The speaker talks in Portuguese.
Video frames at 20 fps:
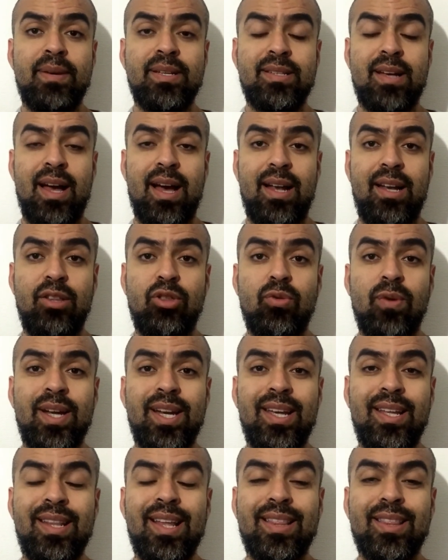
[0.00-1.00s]
mas a
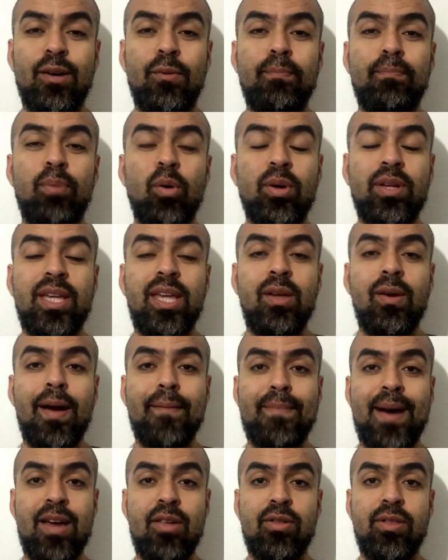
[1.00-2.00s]
Letônia ainda está um pouquinho
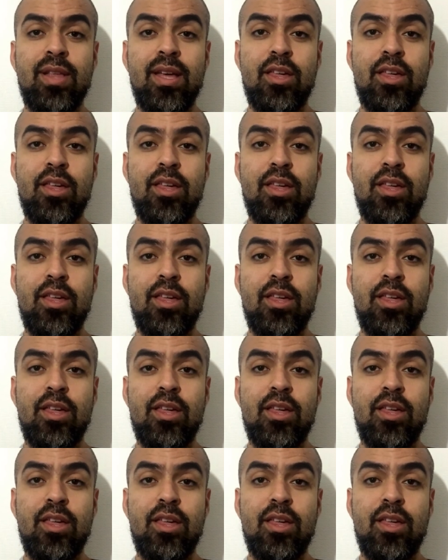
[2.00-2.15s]
abaixo